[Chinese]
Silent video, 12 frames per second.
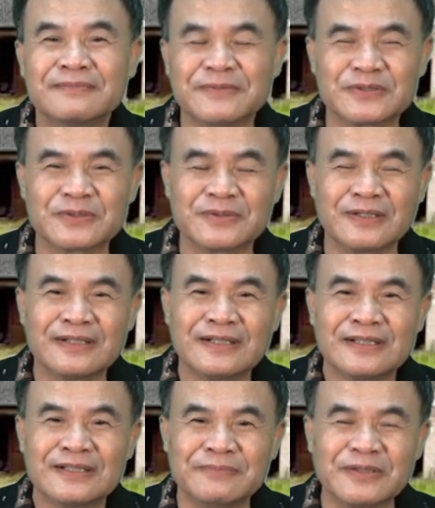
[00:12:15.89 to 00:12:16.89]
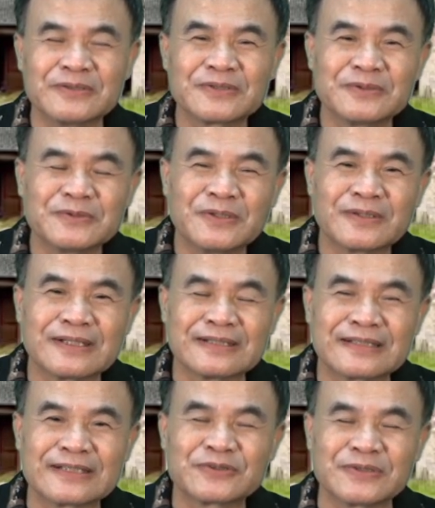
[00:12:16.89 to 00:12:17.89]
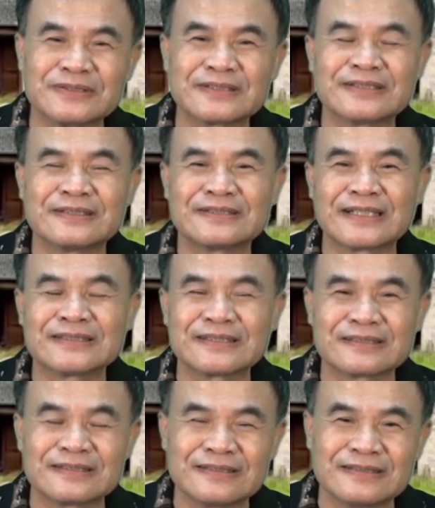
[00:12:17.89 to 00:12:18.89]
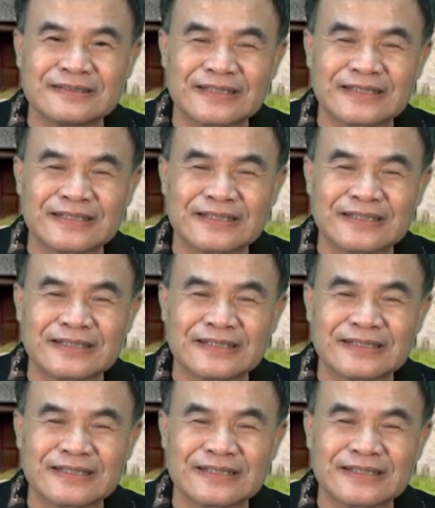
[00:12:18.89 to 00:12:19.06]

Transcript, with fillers: 没有种过，没有种过后呢，他选择了嘉庆帝。